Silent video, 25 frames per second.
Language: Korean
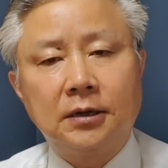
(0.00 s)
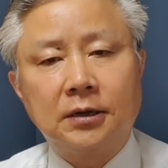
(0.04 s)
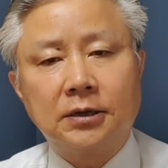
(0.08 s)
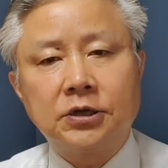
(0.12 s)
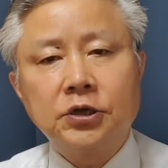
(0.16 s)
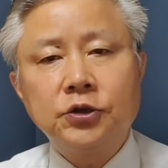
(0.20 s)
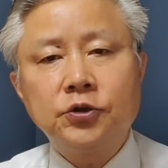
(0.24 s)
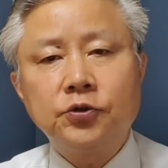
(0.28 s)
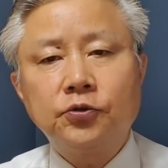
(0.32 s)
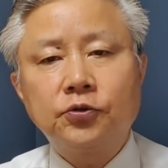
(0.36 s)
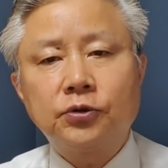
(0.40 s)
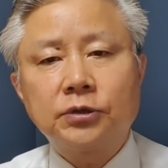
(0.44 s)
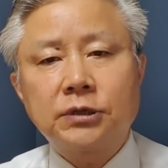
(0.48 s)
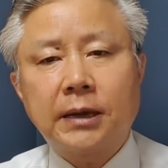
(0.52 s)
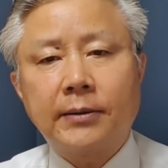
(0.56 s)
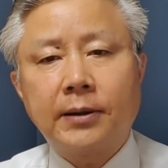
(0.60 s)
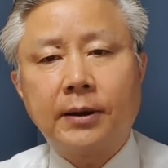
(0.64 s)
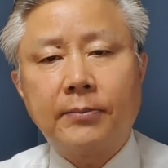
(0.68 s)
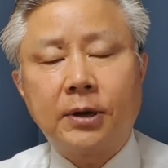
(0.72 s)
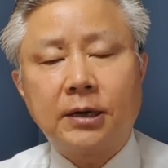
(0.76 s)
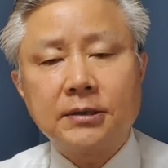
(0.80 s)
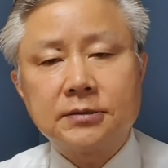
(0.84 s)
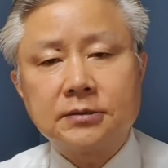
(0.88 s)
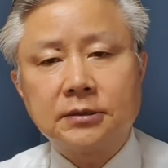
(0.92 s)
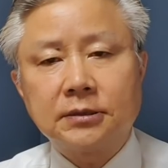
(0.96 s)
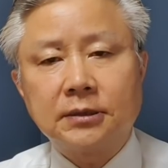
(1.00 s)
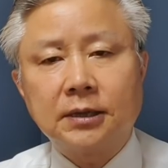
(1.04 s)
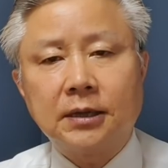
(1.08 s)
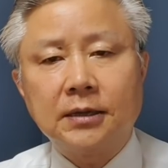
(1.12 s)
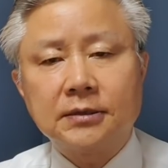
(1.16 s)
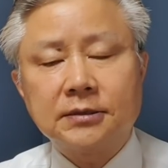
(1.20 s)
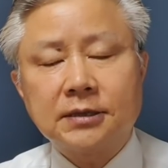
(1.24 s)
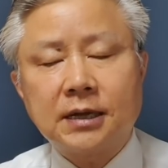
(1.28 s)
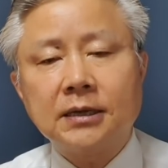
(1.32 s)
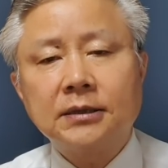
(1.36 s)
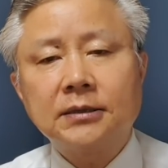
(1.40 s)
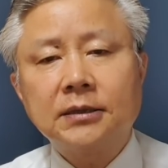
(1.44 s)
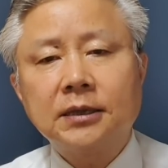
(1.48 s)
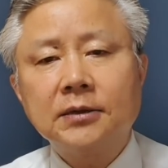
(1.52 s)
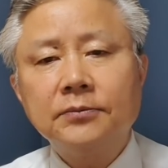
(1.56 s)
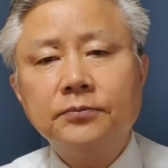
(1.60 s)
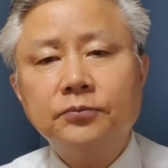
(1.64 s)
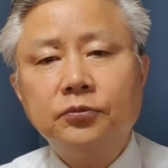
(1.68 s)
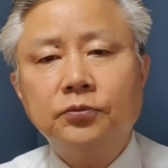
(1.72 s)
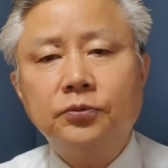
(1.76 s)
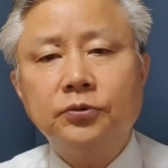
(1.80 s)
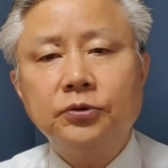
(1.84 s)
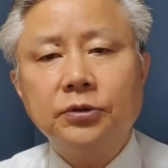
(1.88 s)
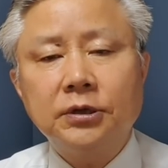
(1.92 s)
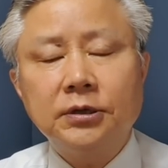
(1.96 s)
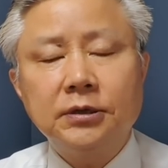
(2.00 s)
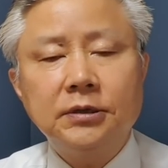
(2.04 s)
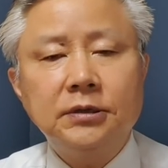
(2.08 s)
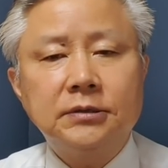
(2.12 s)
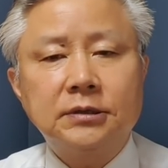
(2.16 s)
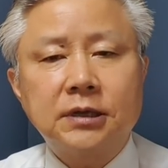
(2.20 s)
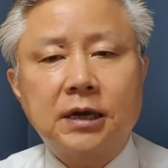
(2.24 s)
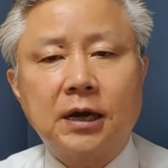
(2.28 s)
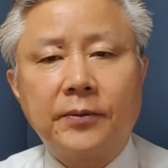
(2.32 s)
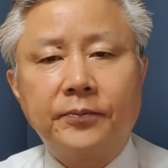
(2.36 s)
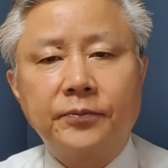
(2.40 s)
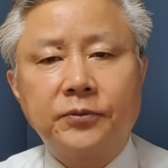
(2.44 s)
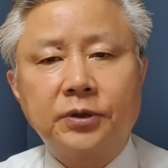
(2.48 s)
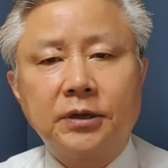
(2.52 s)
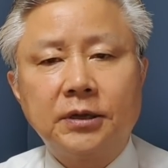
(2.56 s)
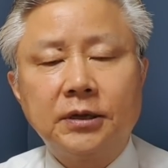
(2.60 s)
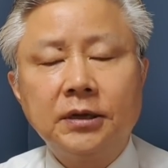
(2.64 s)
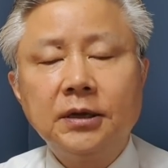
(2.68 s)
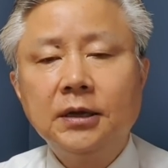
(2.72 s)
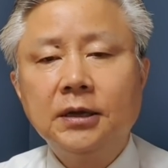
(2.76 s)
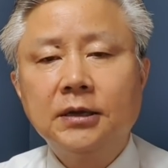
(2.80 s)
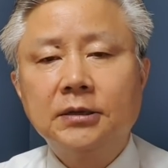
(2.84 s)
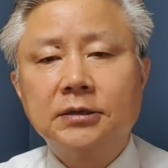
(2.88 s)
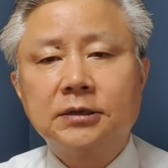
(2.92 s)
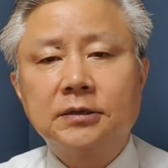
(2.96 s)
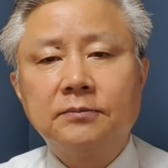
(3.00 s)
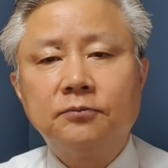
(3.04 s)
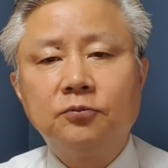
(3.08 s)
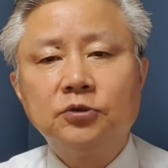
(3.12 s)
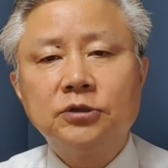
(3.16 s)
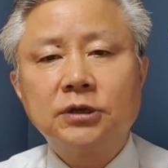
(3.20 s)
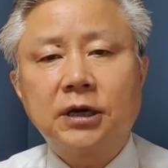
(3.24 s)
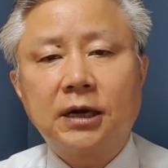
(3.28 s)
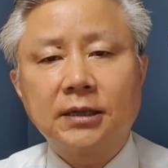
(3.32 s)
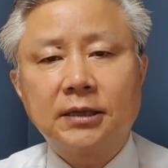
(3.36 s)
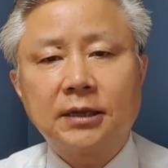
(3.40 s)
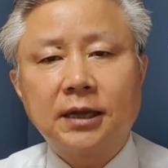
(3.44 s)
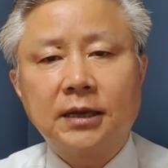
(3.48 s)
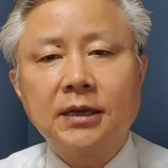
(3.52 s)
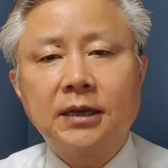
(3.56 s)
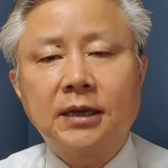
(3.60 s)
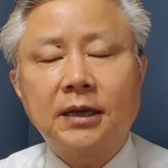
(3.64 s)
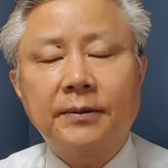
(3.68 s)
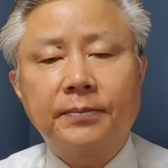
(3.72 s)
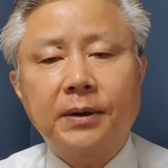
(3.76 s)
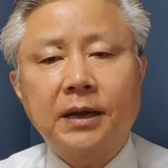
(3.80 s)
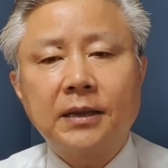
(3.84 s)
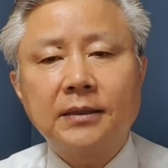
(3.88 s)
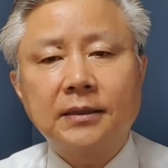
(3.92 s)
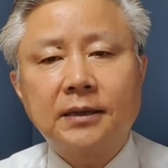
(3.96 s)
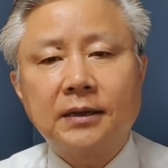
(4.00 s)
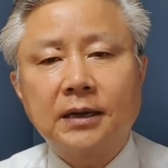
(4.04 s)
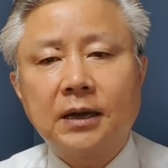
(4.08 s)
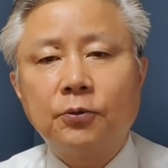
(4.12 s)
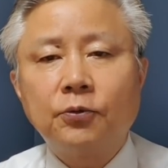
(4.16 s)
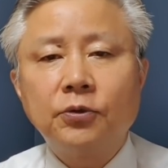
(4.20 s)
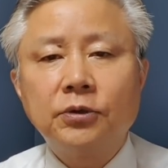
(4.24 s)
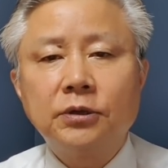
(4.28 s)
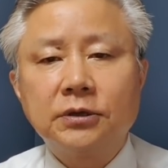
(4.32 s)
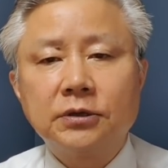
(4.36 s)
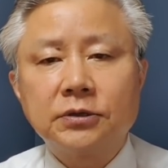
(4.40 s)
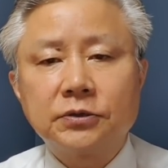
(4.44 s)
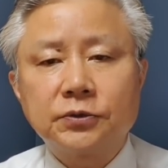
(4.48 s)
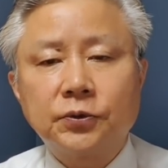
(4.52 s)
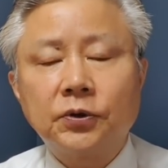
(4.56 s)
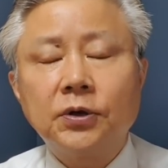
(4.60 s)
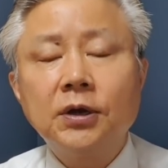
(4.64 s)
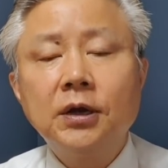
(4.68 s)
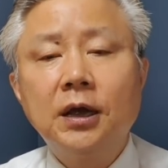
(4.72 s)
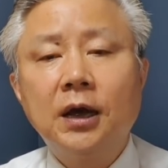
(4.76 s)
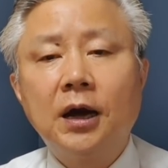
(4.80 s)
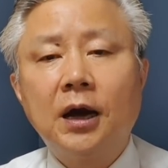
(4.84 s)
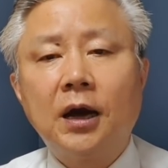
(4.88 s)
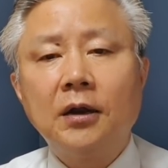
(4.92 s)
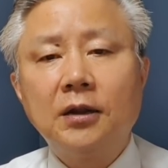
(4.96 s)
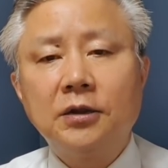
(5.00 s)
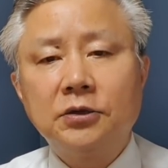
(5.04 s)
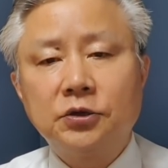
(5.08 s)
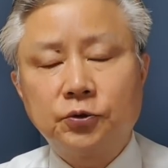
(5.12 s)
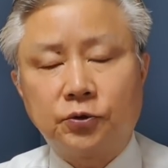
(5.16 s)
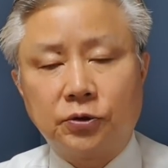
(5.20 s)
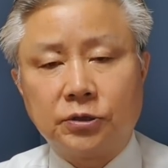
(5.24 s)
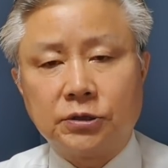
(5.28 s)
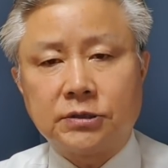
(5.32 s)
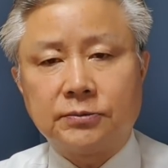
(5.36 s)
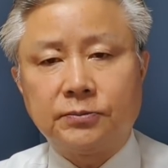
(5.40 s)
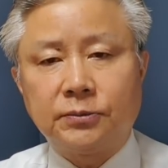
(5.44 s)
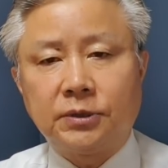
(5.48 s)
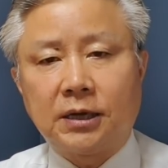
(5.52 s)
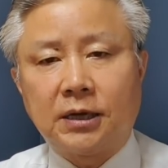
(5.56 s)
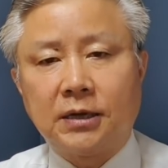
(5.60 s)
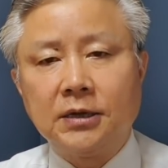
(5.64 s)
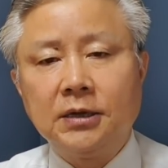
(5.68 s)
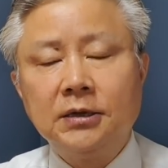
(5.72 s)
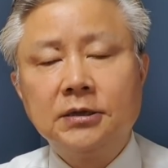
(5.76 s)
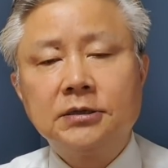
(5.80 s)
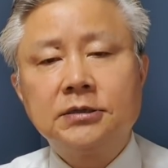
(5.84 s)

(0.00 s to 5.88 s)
기준으로 삼아봤을 때 상당 부분 이 사업들이 지금 문제가 있다 이렇게 판단하고 있는 것으로 알려지고 있습니다.